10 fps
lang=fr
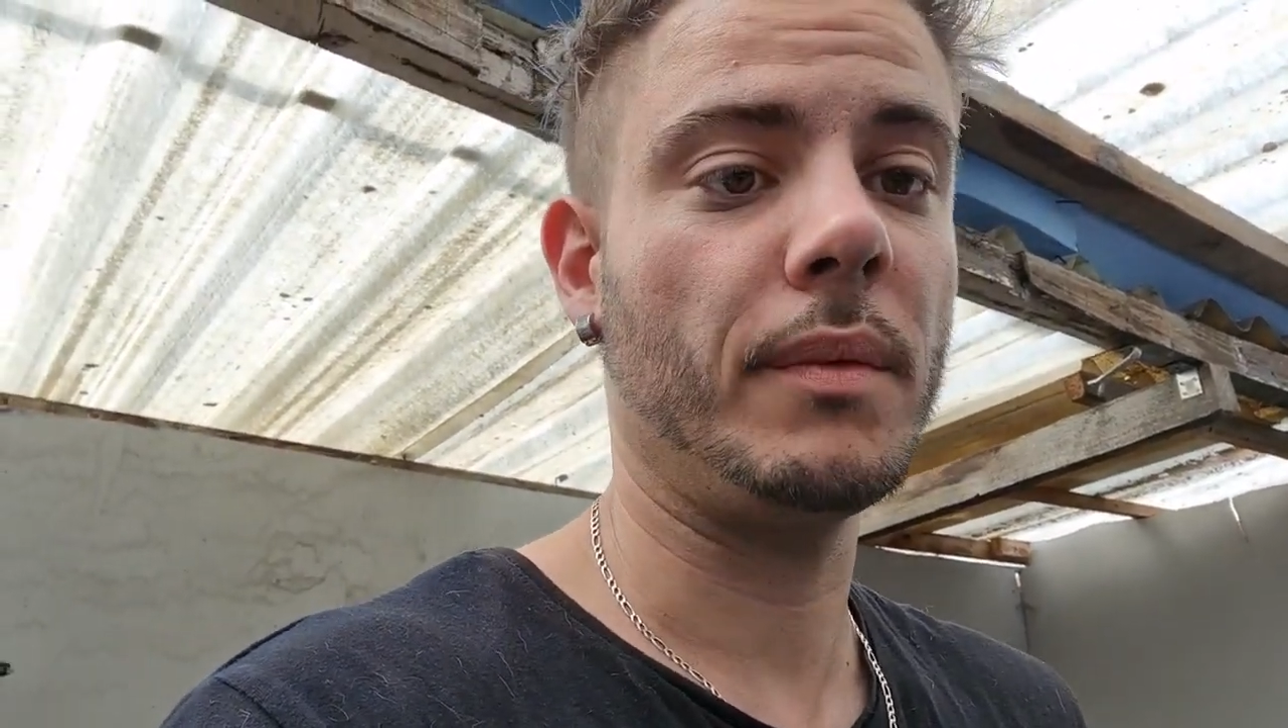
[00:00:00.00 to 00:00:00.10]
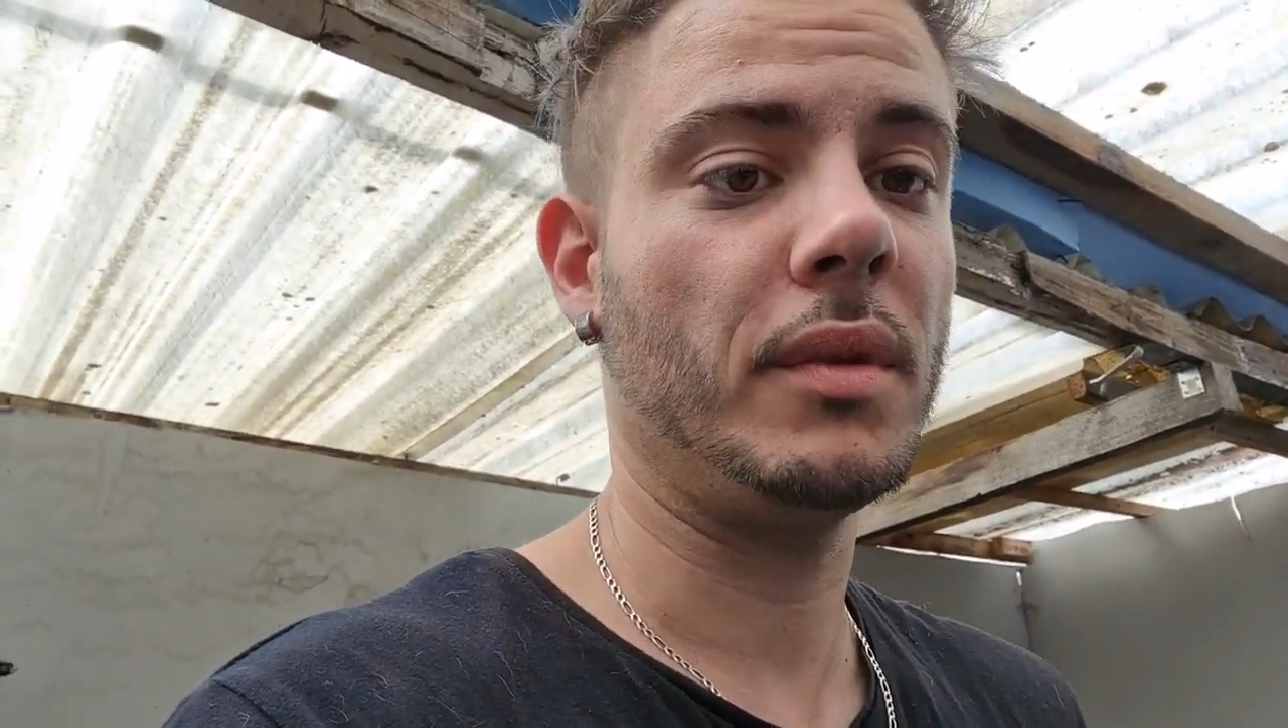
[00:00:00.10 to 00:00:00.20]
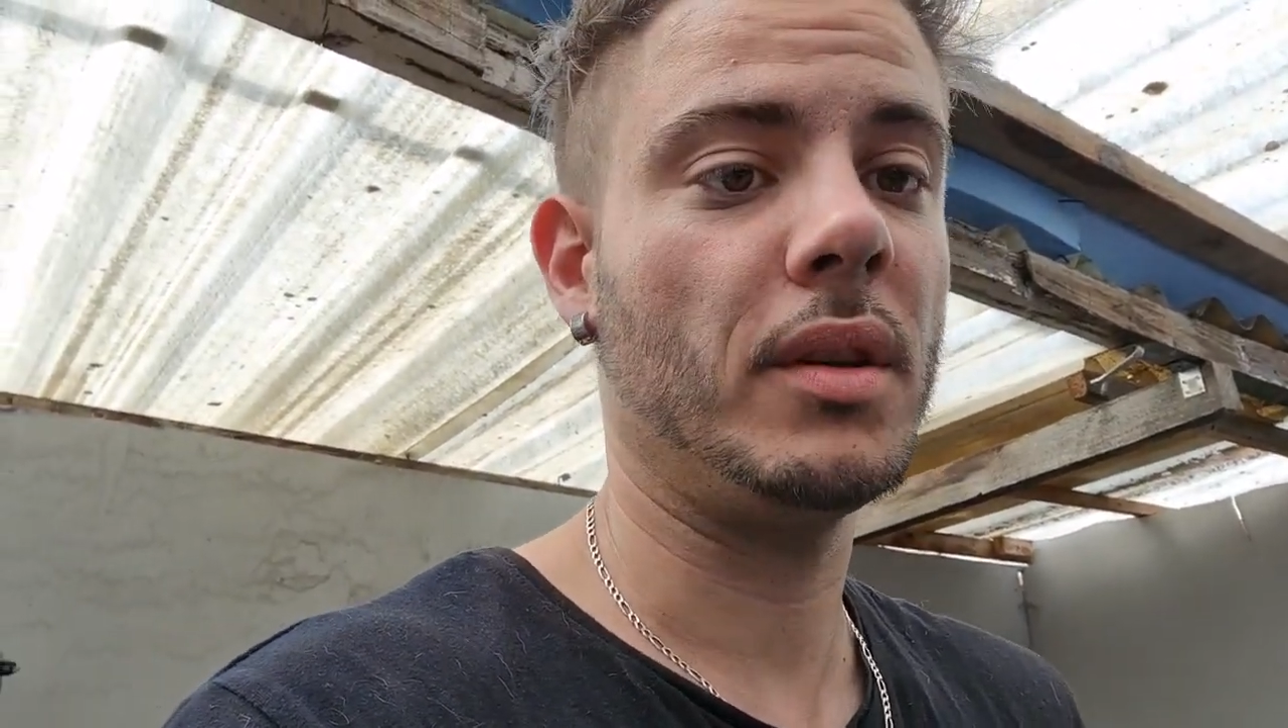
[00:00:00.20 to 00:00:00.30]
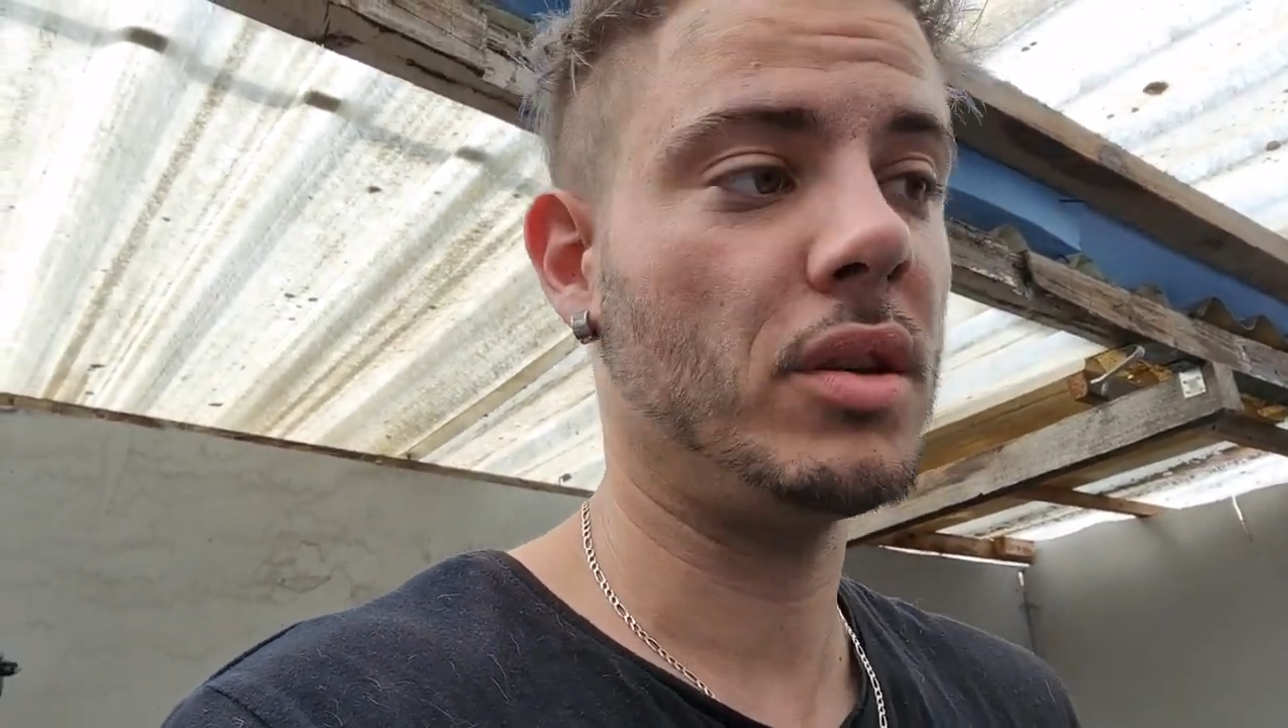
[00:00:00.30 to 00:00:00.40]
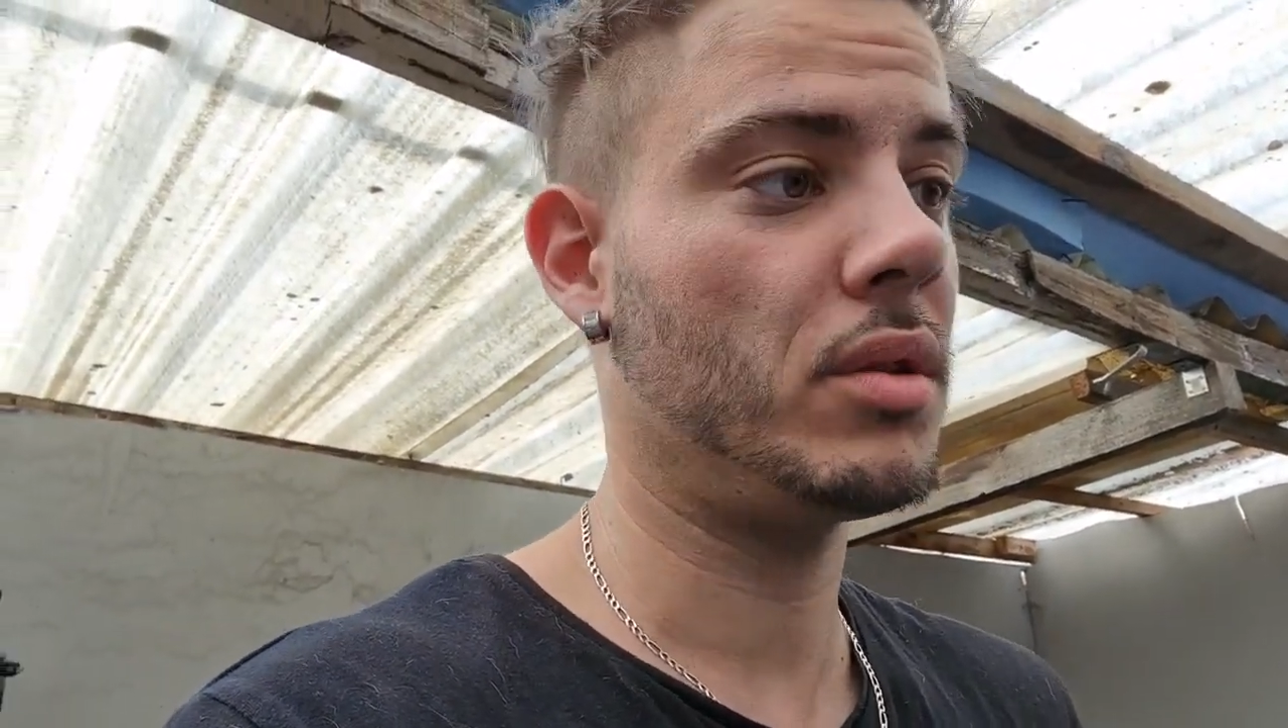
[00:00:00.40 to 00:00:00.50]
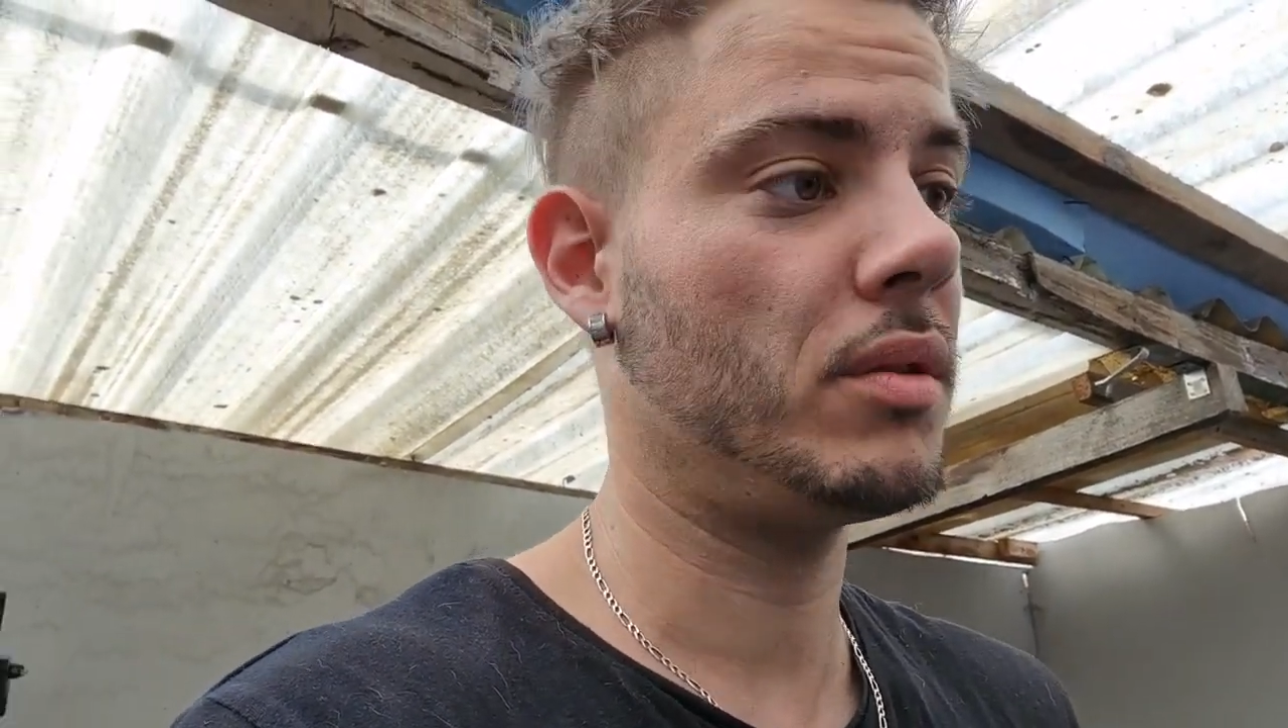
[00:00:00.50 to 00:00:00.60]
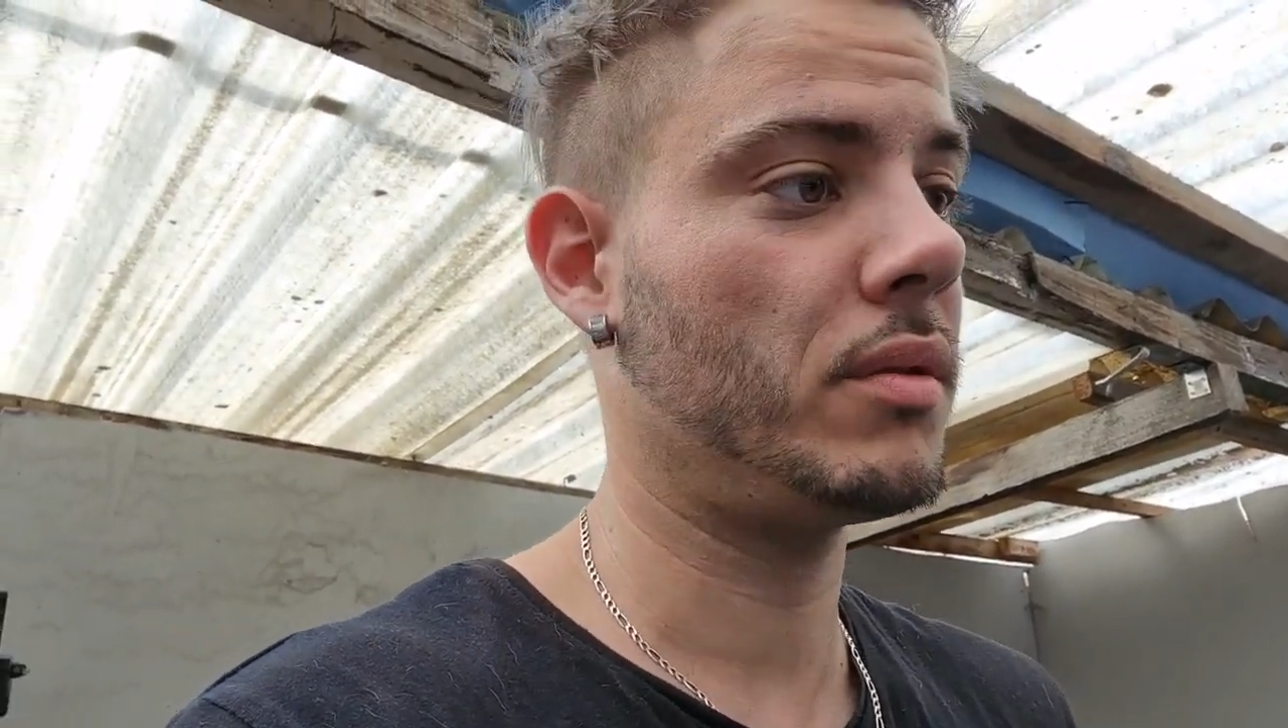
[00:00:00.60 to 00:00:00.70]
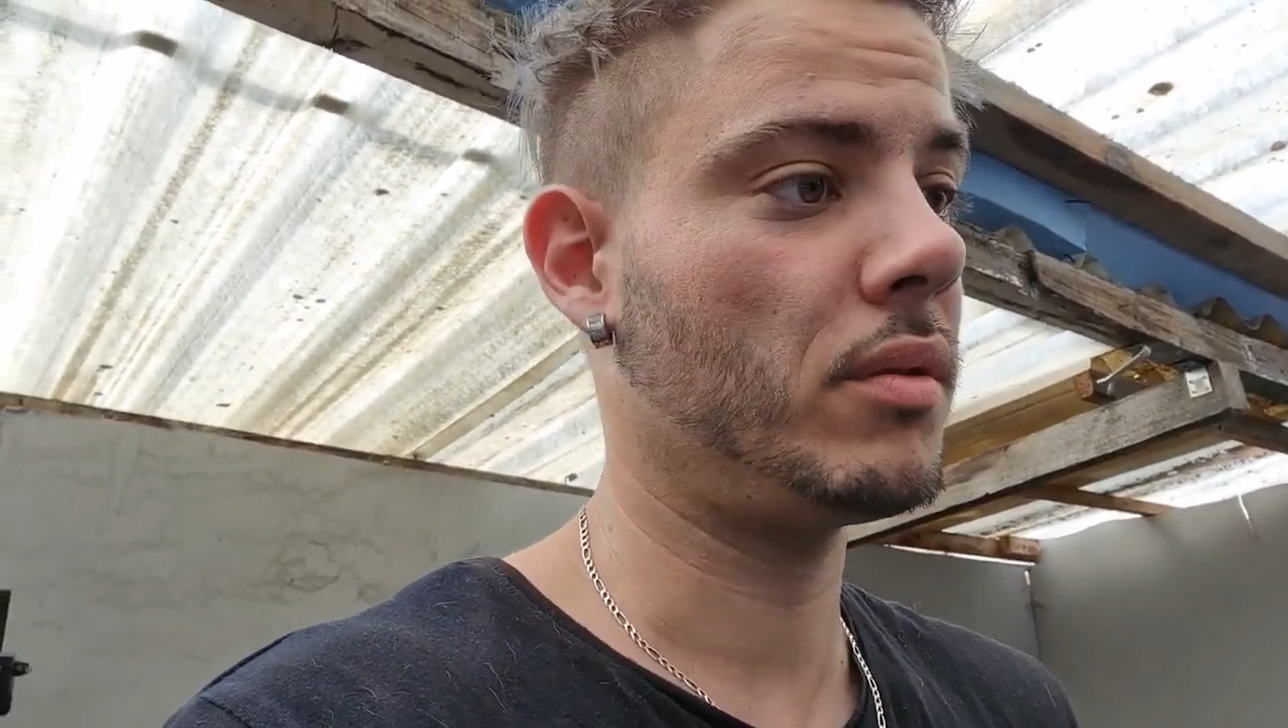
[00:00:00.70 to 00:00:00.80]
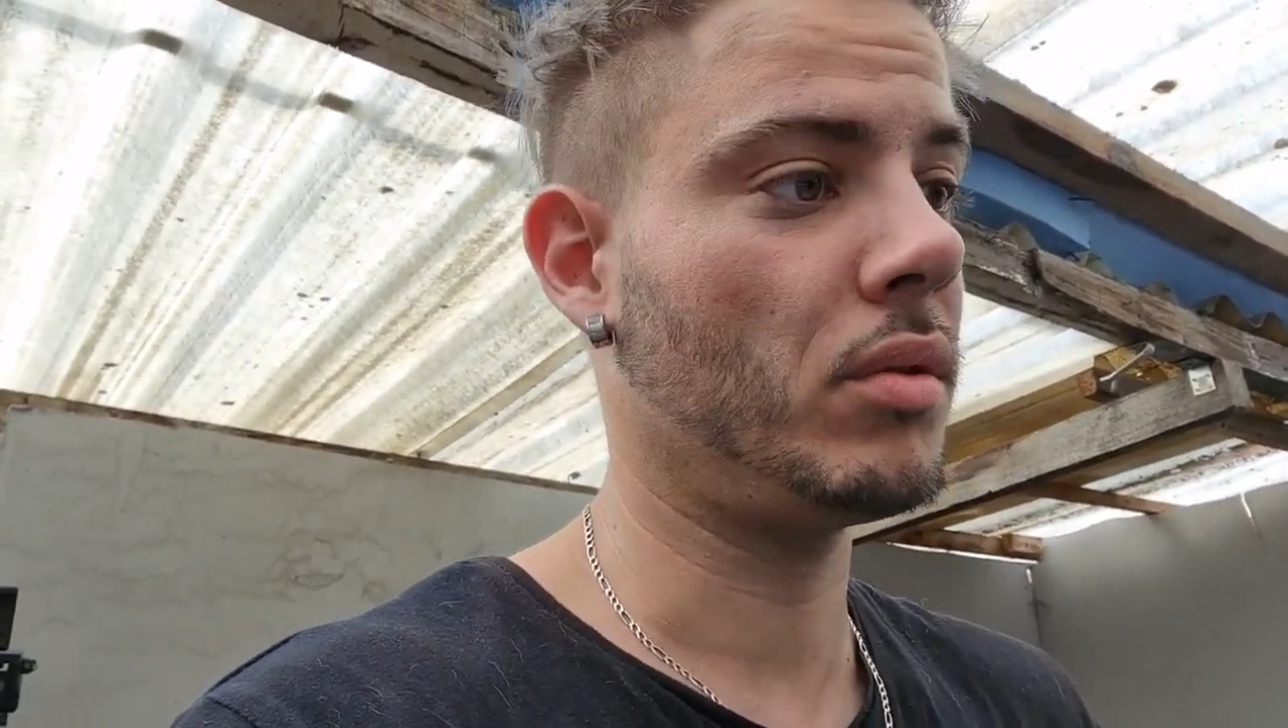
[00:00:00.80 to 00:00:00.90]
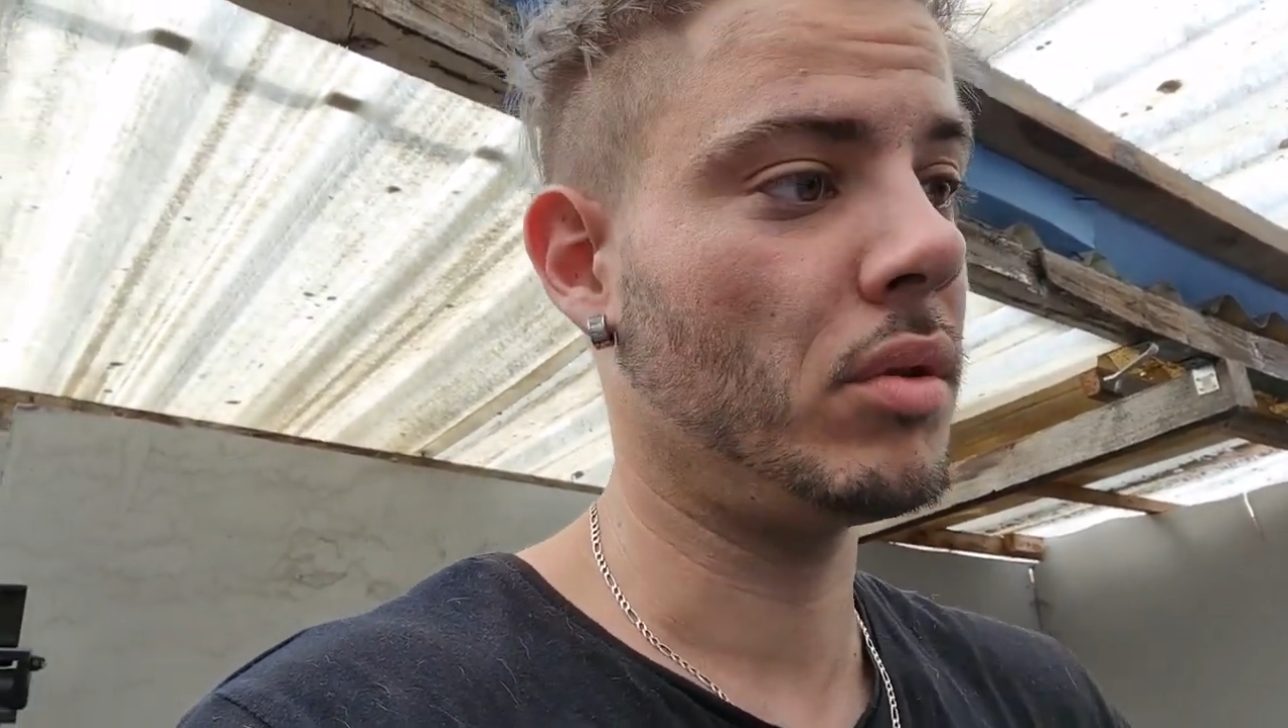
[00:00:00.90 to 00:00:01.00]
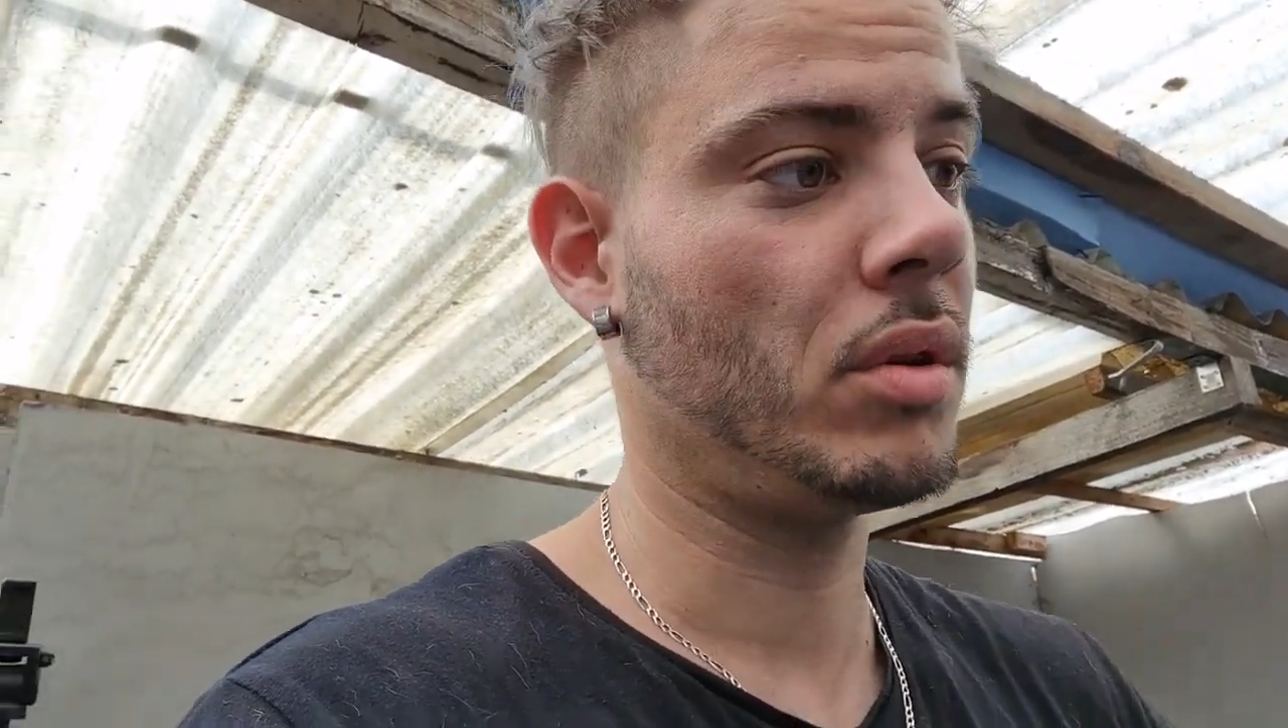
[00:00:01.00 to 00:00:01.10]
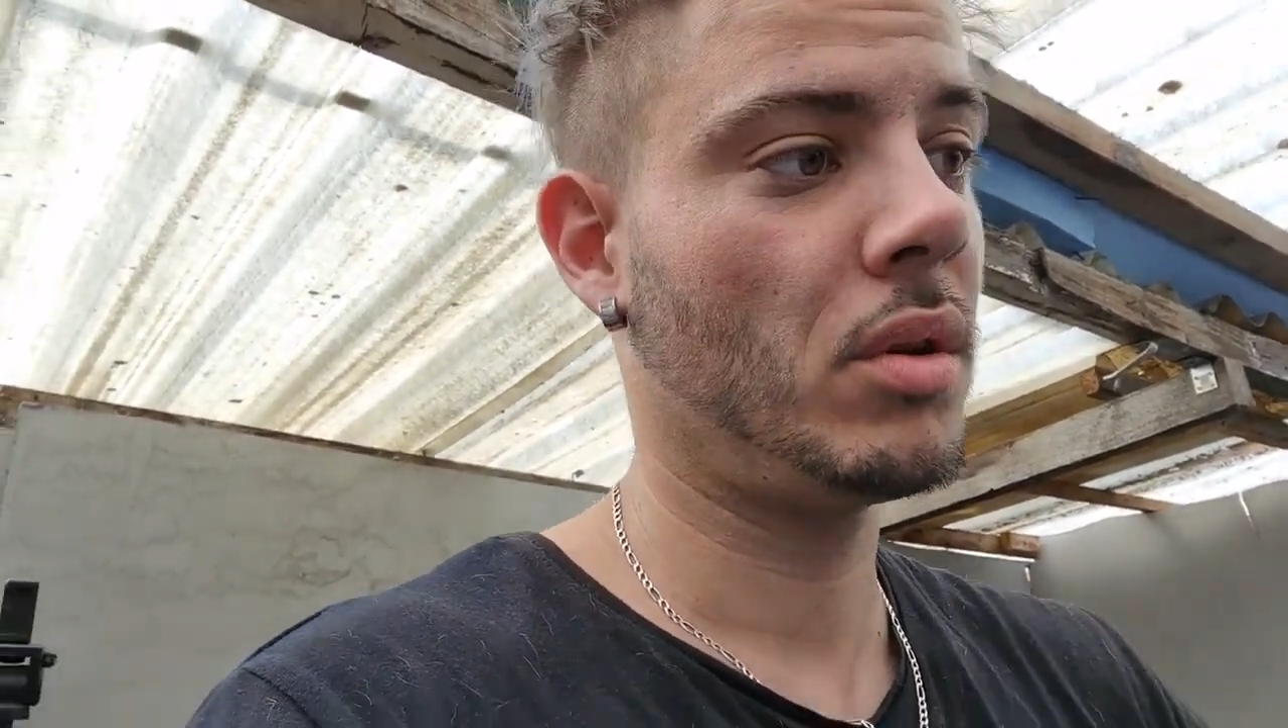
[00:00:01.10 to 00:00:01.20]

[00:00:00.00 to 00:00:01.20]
des choses euh,